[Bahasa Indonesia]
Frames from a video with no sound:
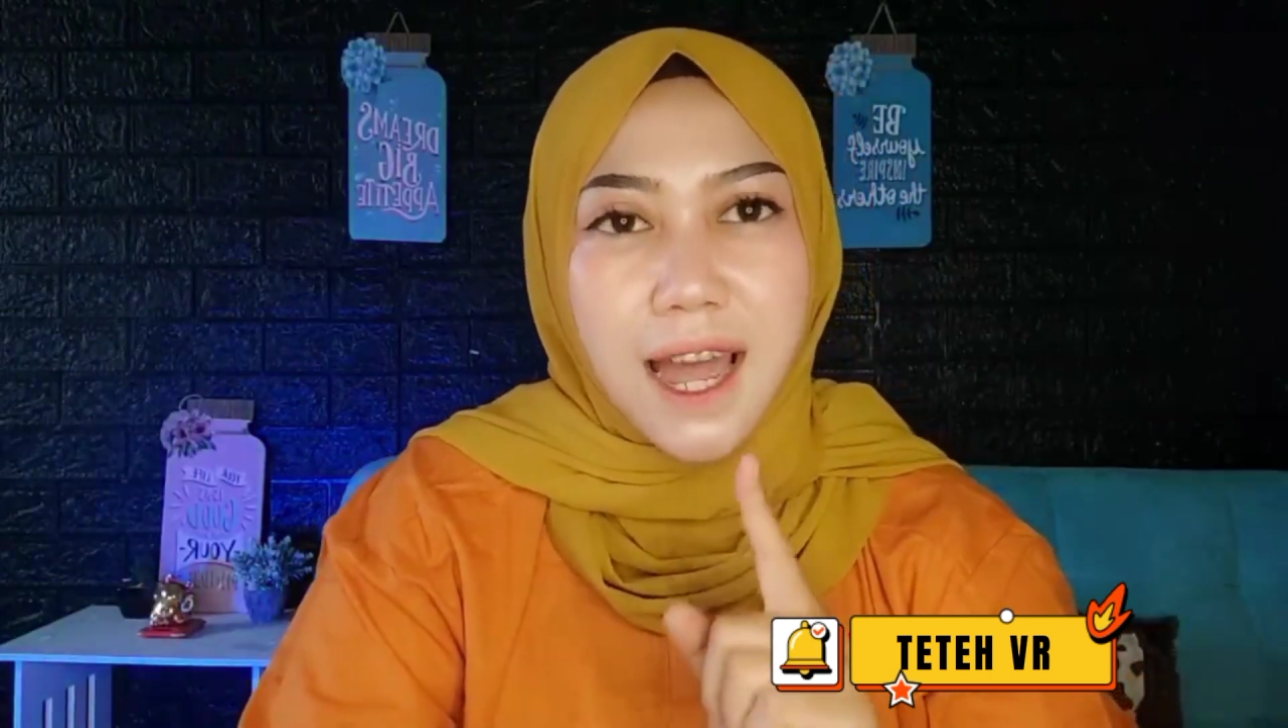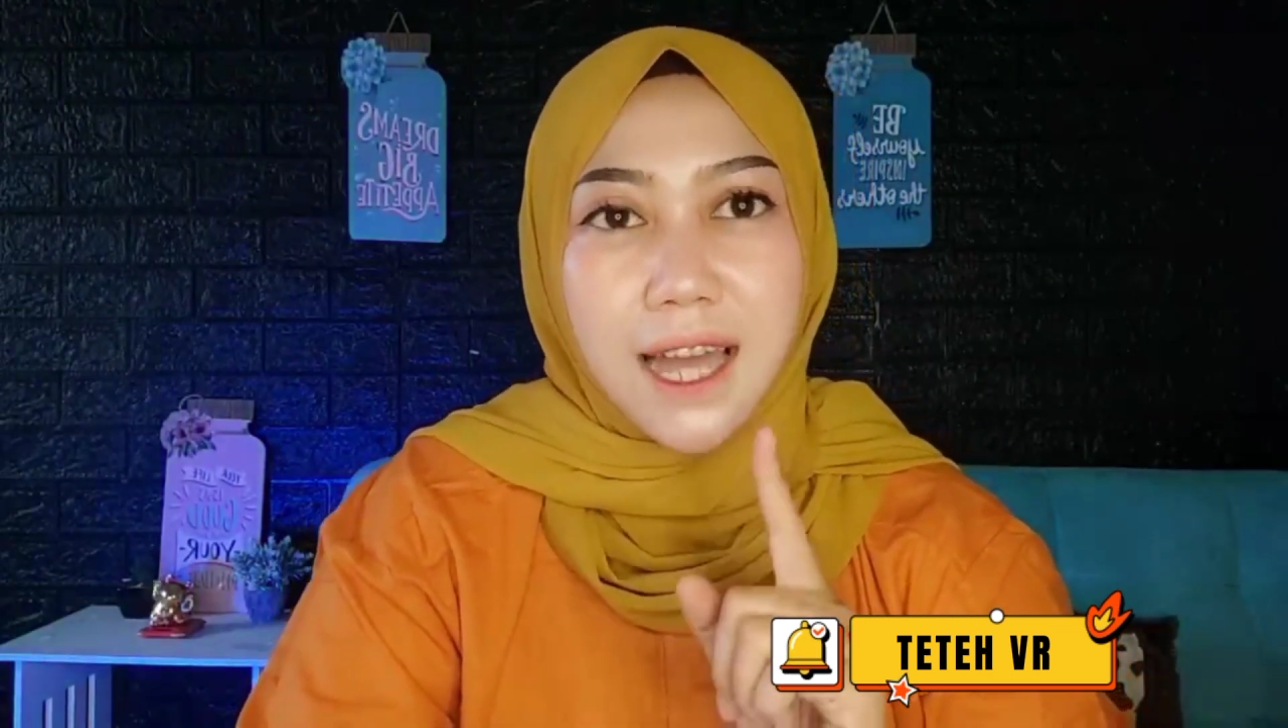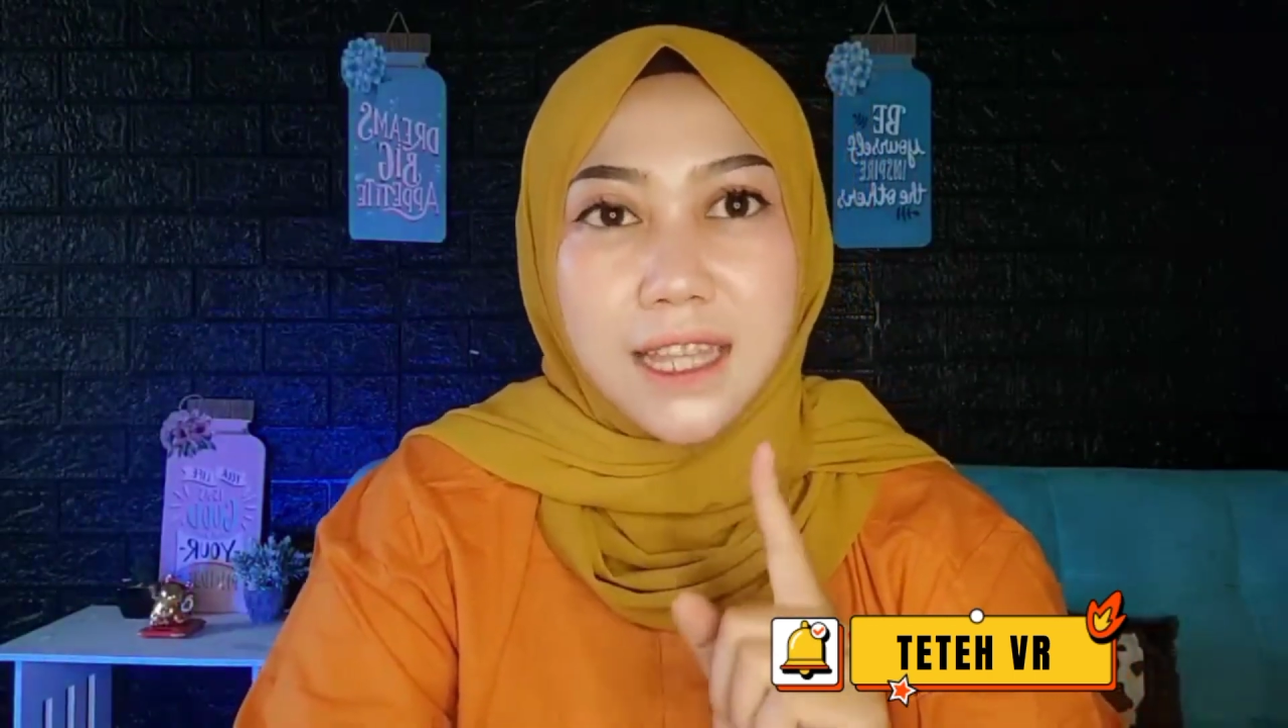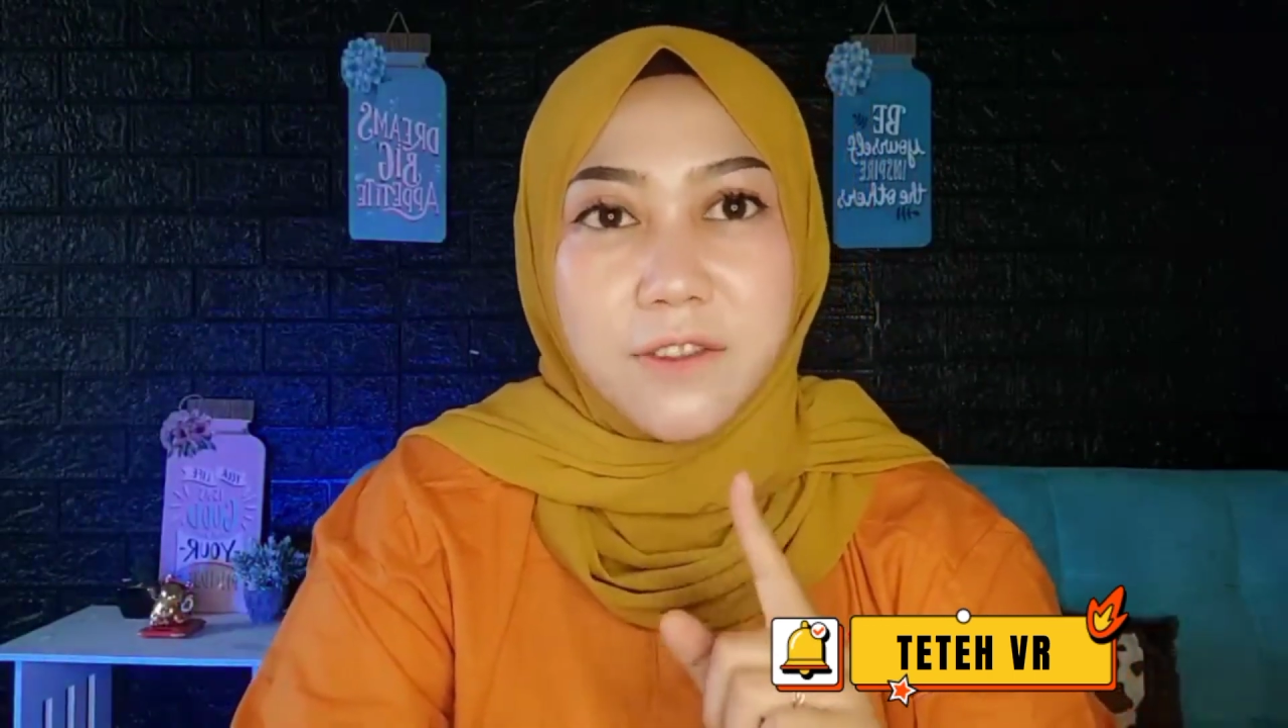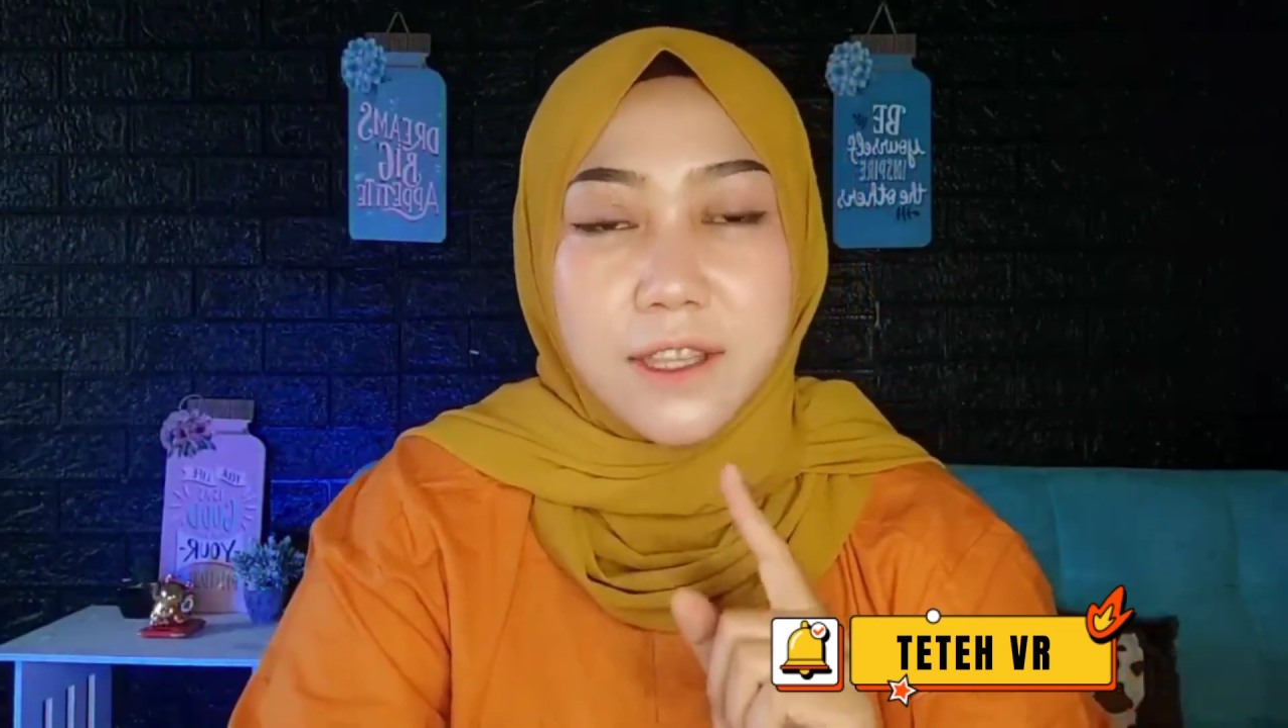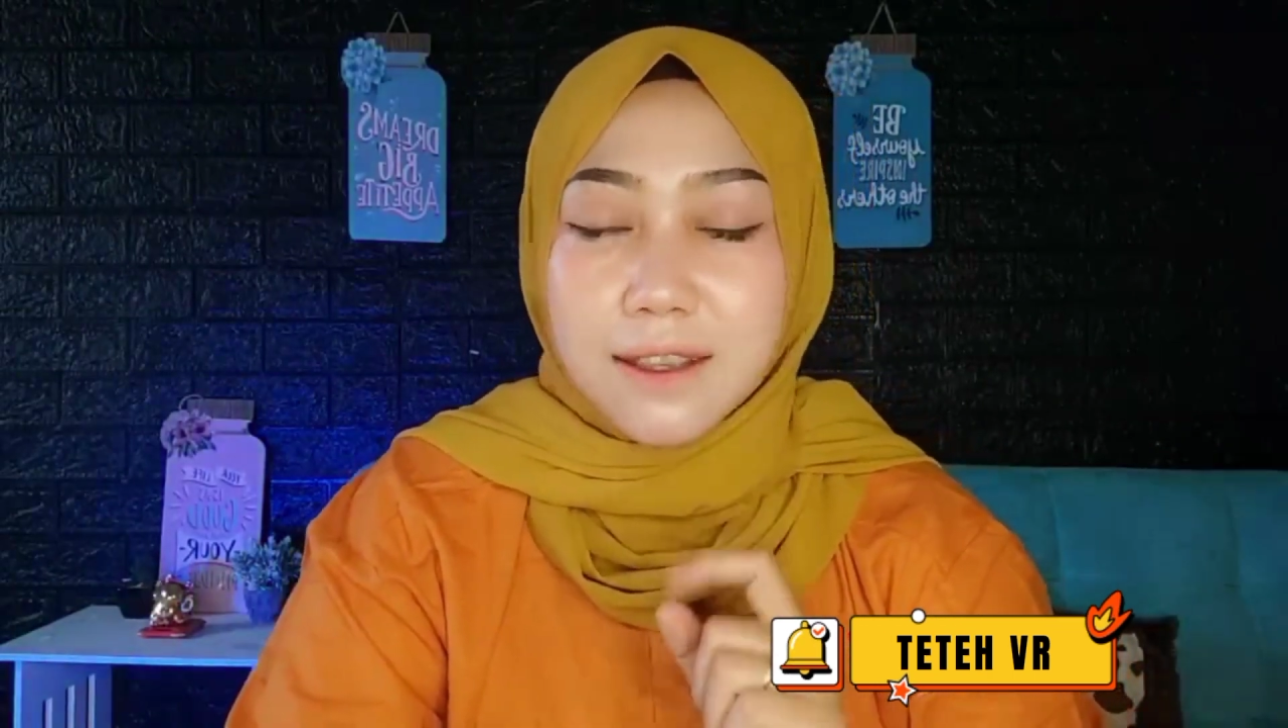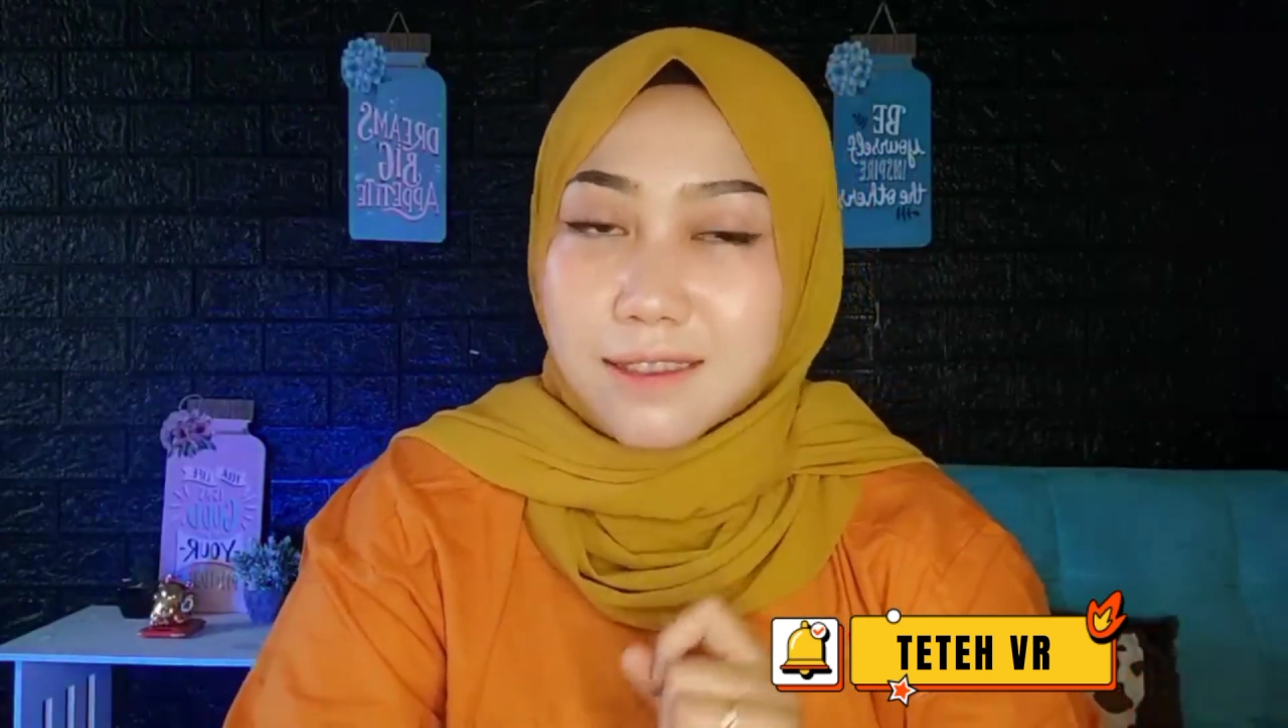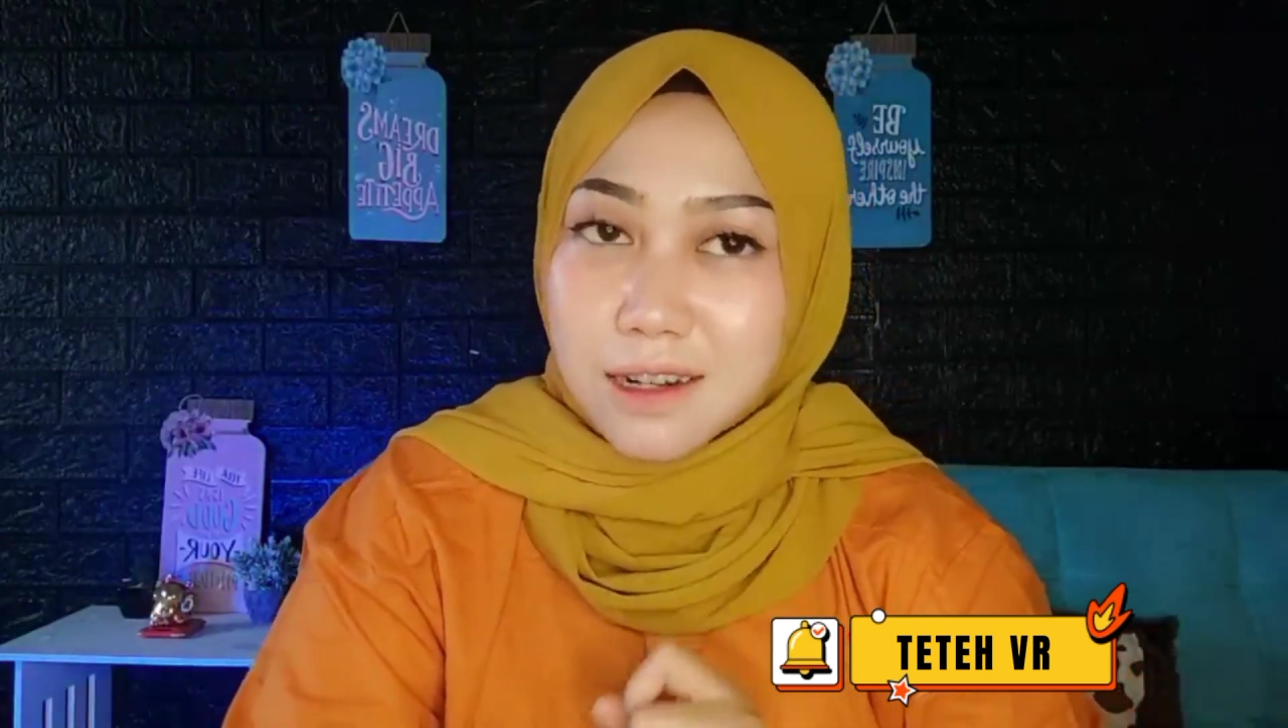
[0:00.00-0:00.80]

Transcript: aktivitas